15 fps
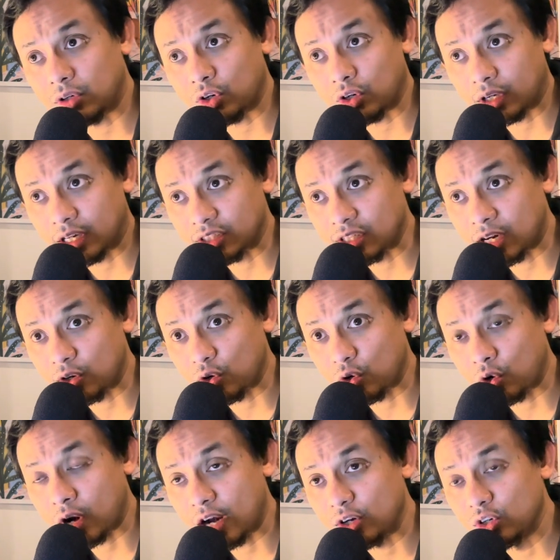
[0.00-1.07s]
Cristiano
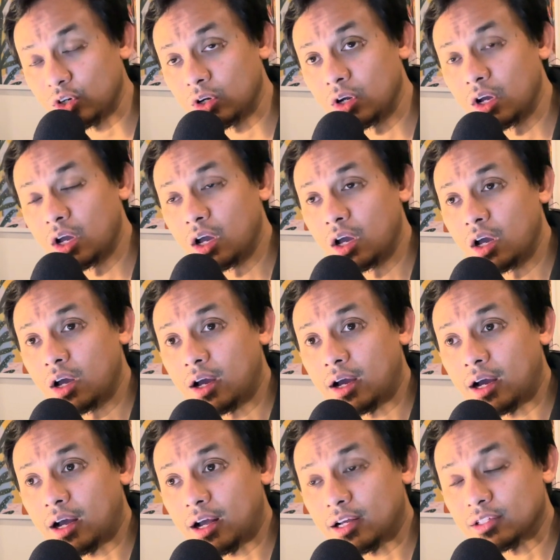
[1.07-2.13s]
Ronaldo
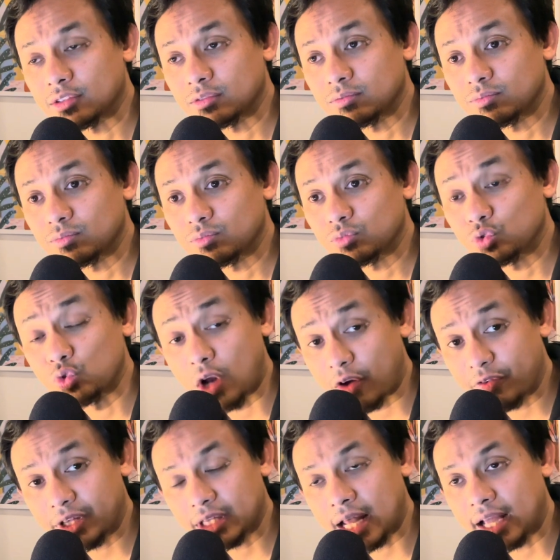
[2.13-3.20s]
uh, sudah
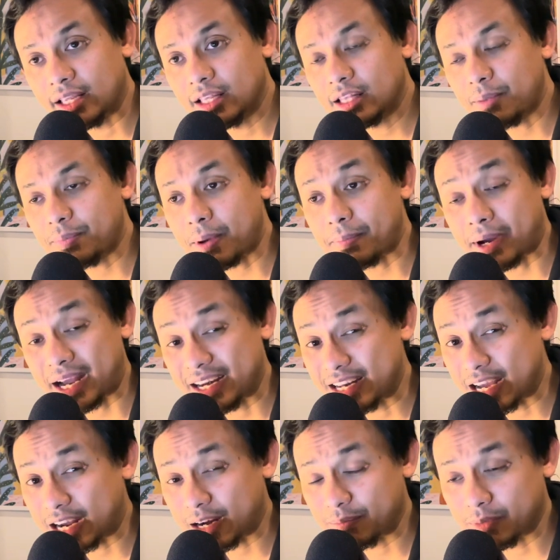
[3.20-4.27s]
fit lagi tapi apakah
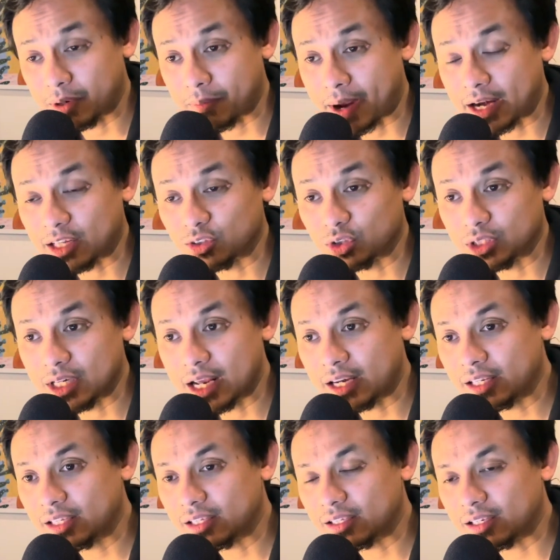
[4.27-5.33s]
dia akan bermain atau tidak
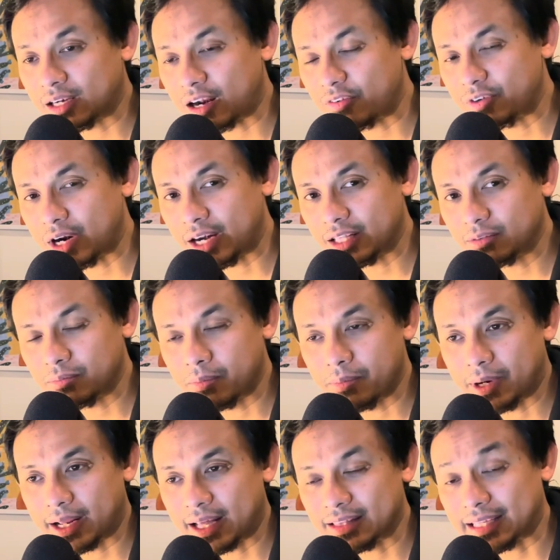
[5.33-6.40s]
ini Ralf Ranit
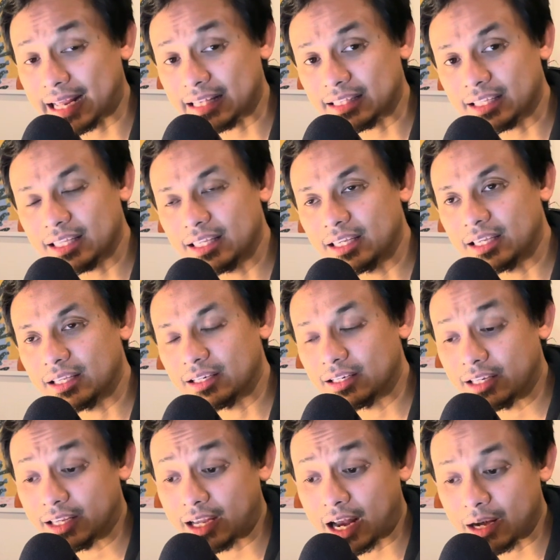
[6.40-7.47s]
memberikan teka-teki
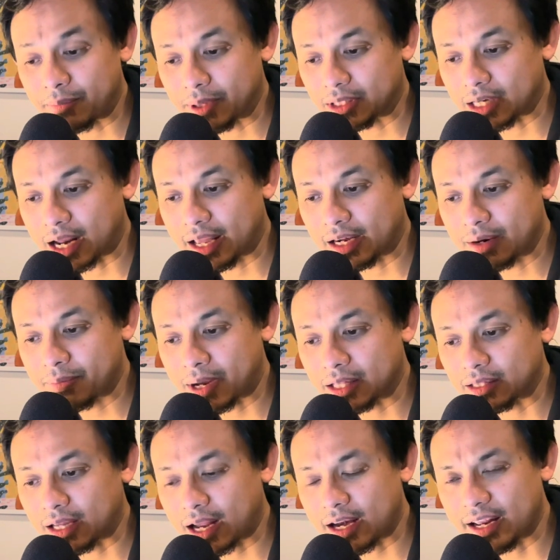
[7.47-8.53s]
di kalimat terakhirnya
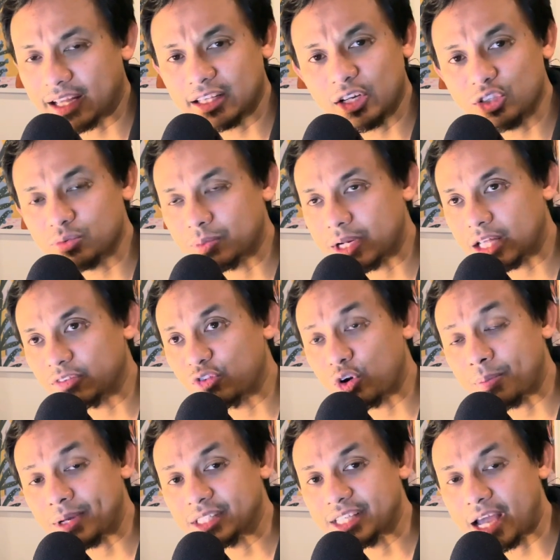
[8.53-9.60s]
mengatakan yang kita harus melihat
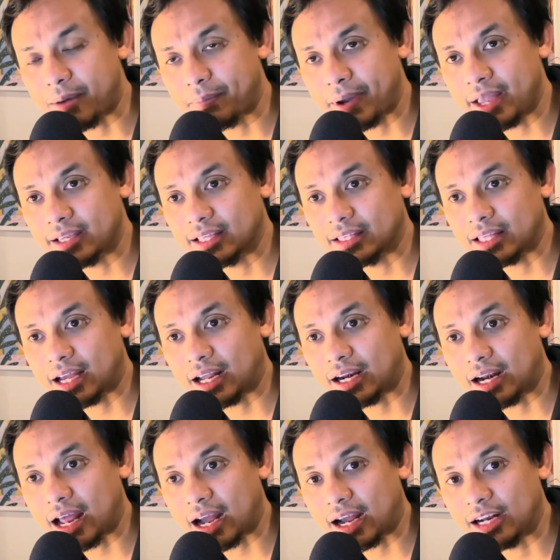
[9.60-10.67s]
formasi apa yang kita
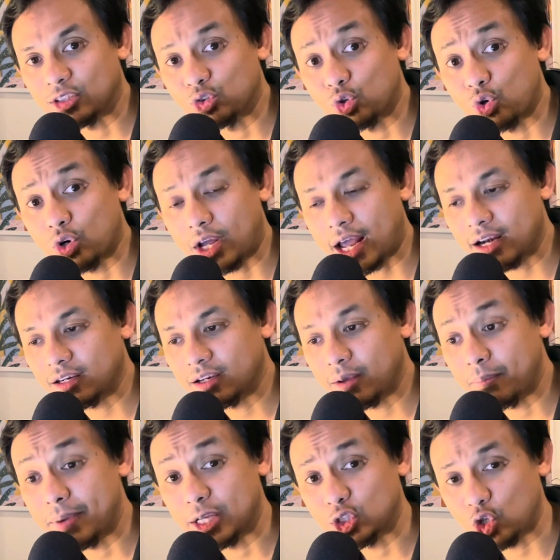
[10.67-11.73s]
akan, akan turunkan
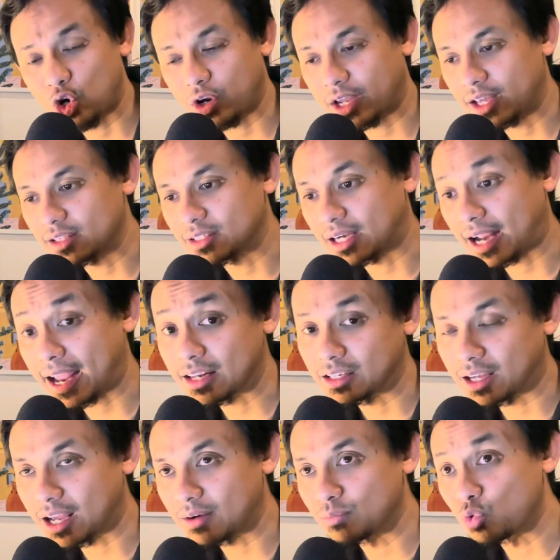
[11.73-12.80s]
besok ya terkait
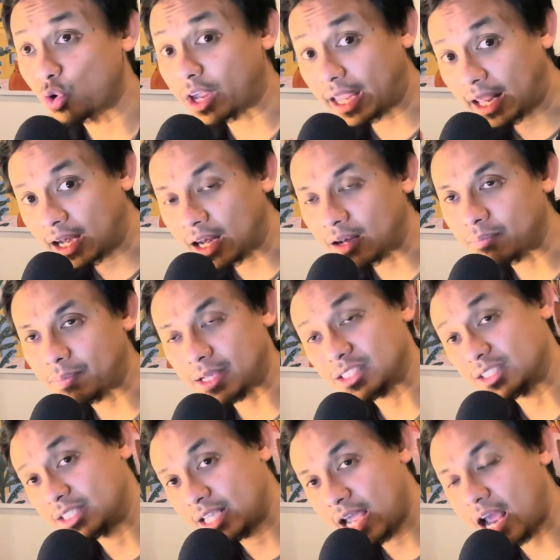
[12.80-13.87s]
dengan mungkin
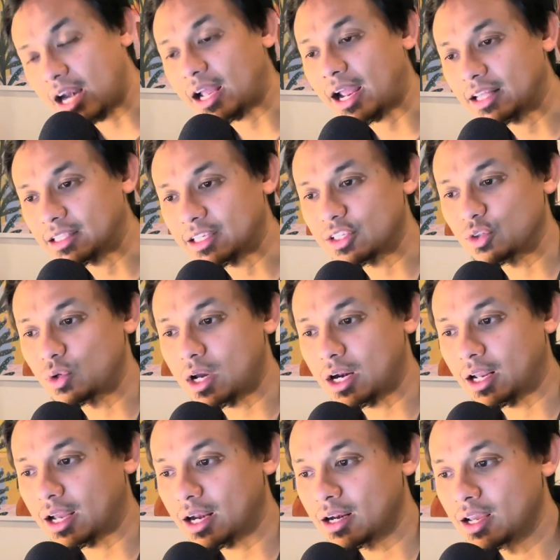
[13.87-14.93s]
pastinya ada kaitannya juga
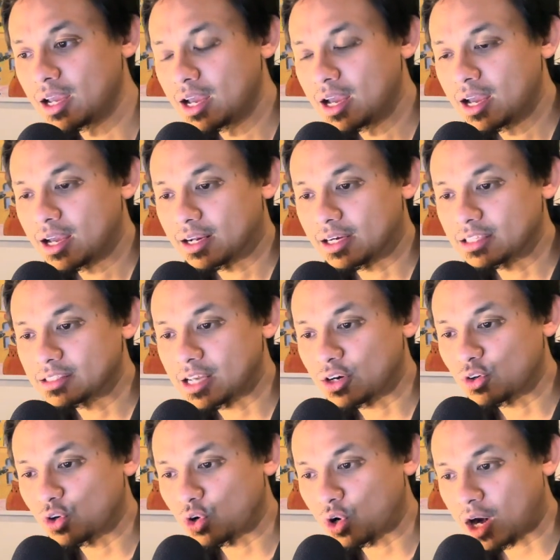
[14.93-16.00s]
dengan
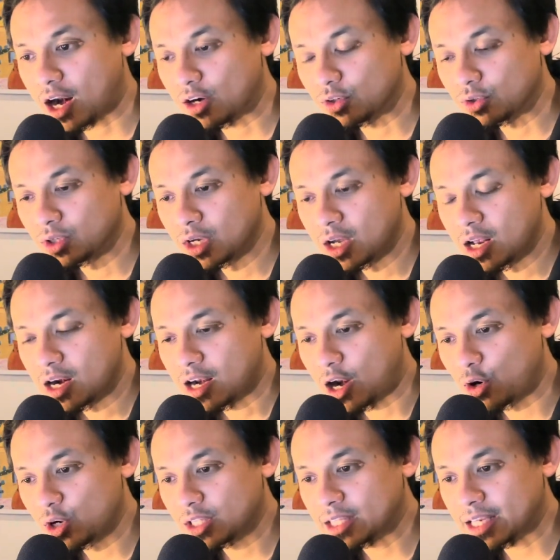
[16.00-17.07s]
Cristiano Ronaldo.
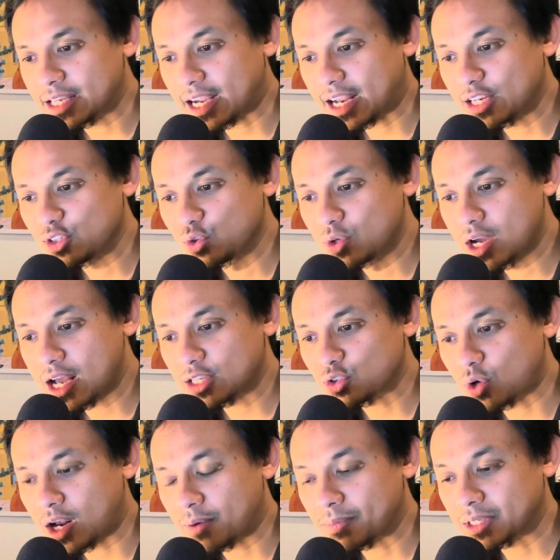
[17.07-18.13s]
Lalu ditanyakan juga
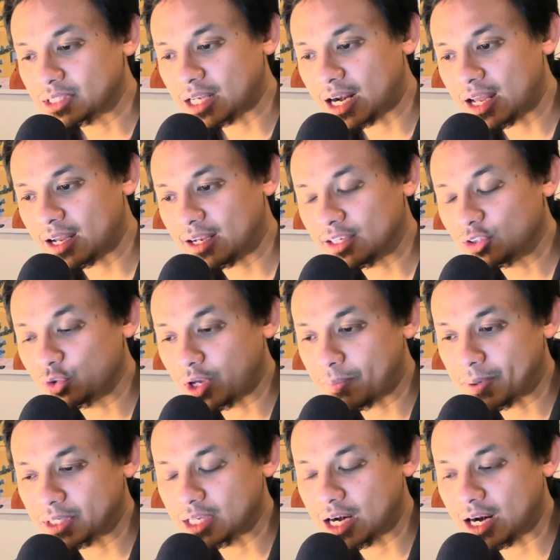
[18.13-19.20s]
soal masalah itu ya
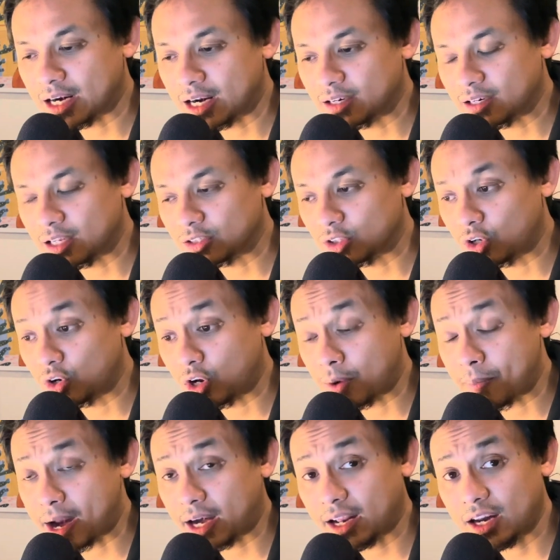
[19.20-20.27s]
perjalanan atau
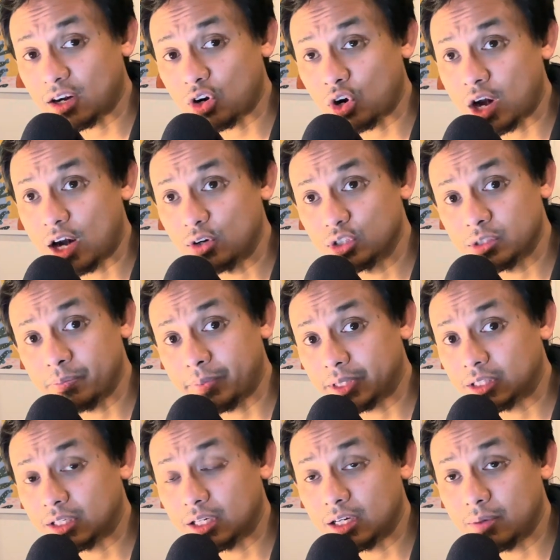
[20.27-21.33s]
kemarin kan Ronaldo
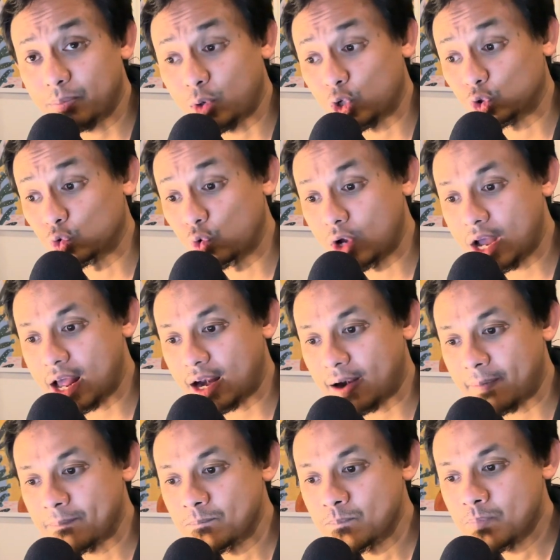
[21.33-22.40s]
sempat ke
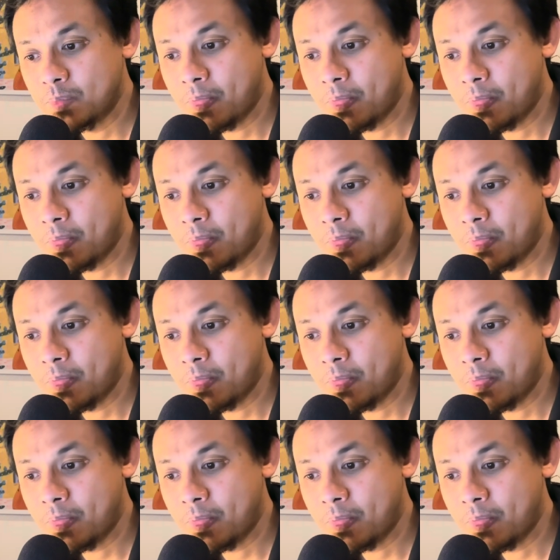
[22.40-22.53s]
Portugal.